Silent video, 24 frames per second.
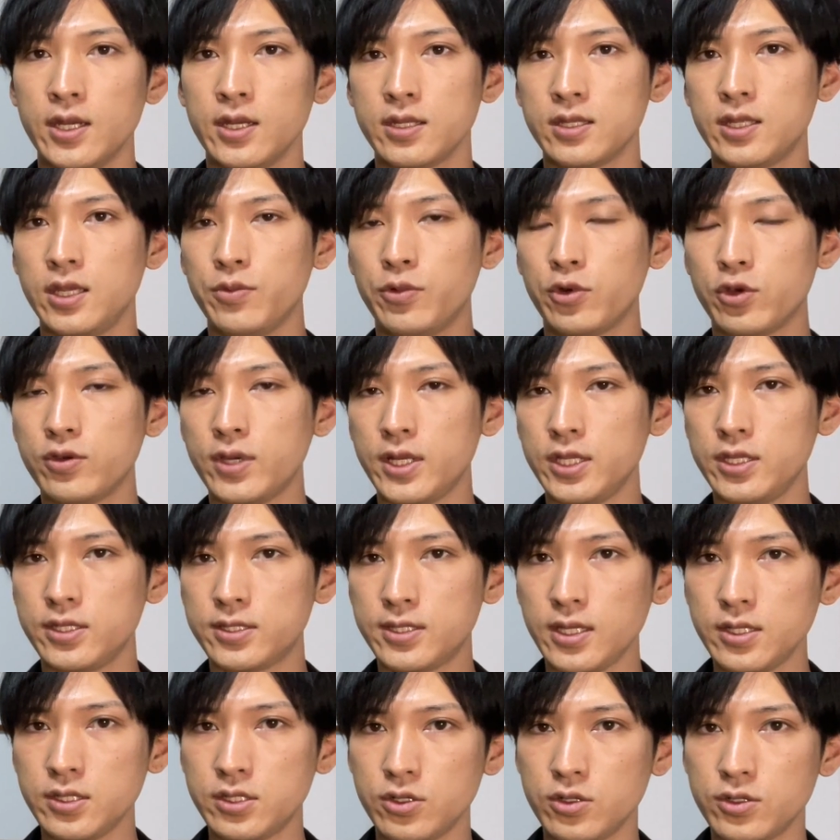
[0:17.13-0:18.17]
で、僕はにせ
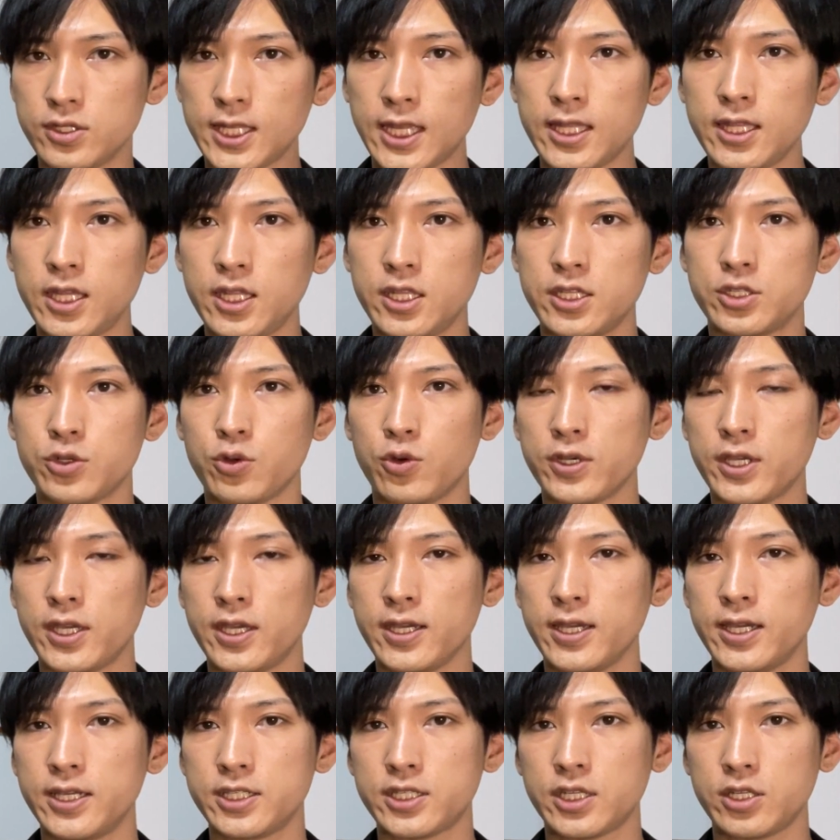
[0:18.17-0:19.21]
んじゅうさんねんに証券
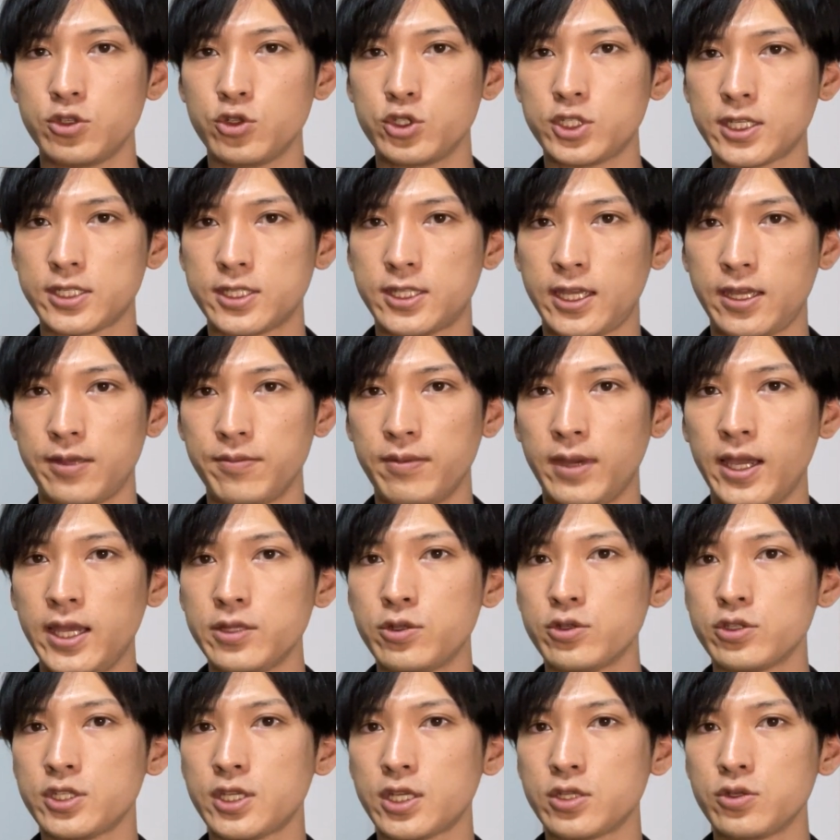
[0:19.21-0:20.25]
会社に入社して、毎
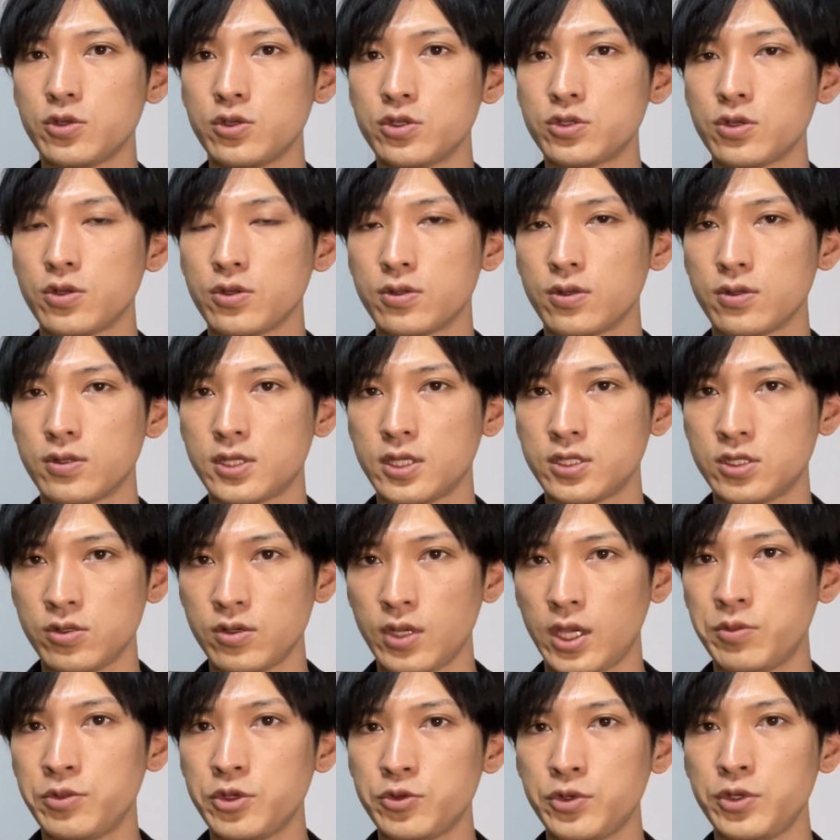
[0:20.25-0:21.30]
年社長賞を取って準
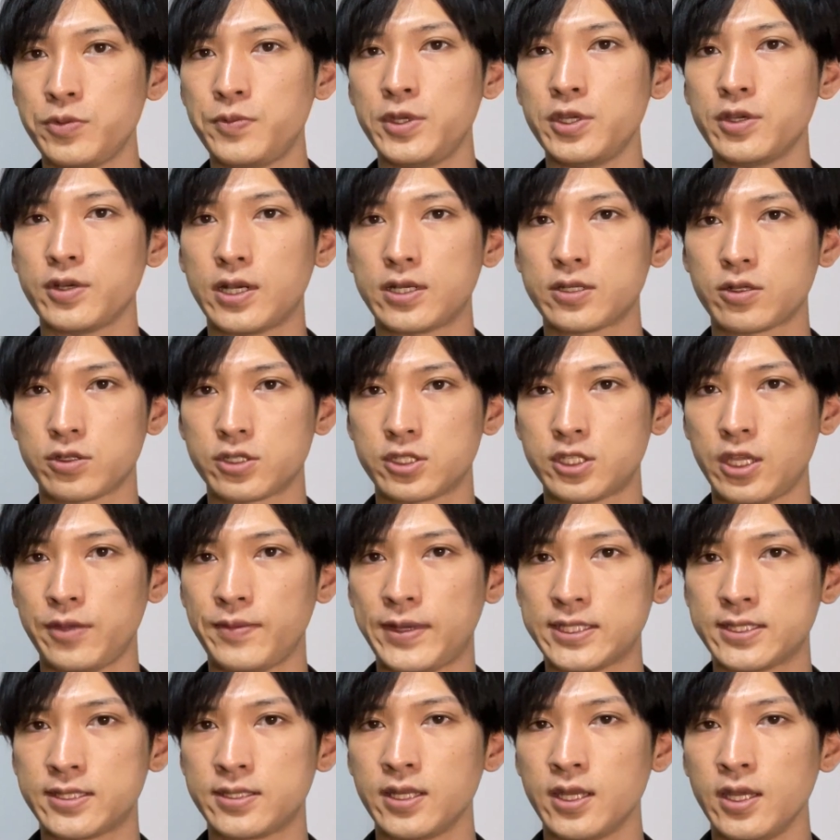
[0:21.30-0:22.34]
エムブイピー を獲得していま
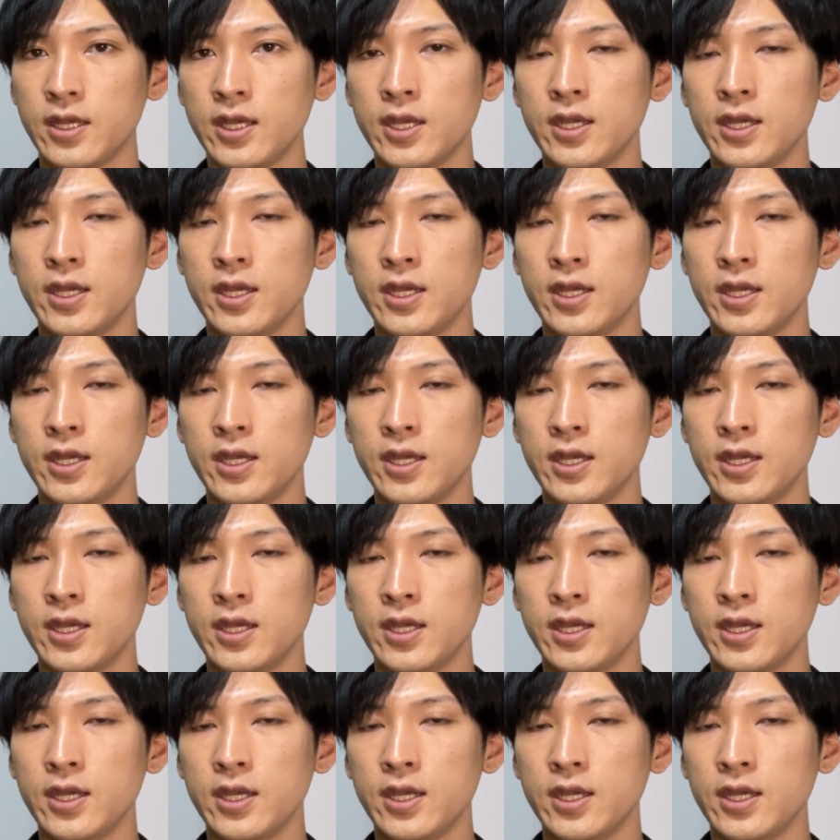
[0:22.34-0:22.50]
す。